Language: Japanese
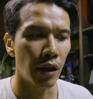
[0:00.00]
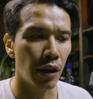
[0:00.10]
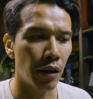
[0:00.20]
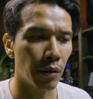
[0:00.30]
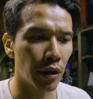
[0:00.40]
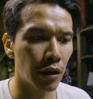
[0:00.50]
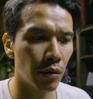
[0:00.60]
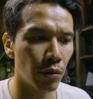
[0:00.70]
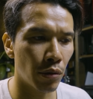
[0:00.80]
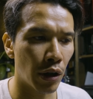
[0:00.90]
えー、私
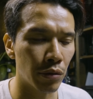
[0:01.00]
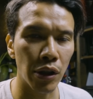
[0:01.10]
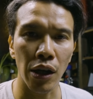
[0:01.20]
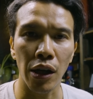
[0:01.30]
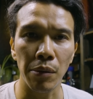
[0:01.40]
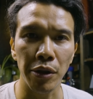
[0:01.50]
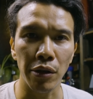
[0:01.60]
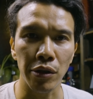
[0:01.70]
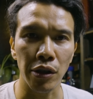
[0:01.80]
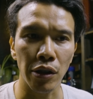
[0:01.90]
の動画を普段から見
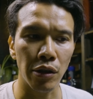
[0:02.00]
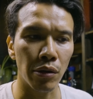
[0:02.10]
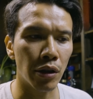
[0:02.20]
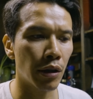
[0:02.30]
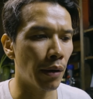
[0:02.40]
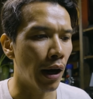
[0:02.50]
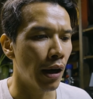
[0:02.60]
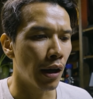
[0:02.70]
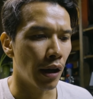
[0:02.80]
てくださってる方は、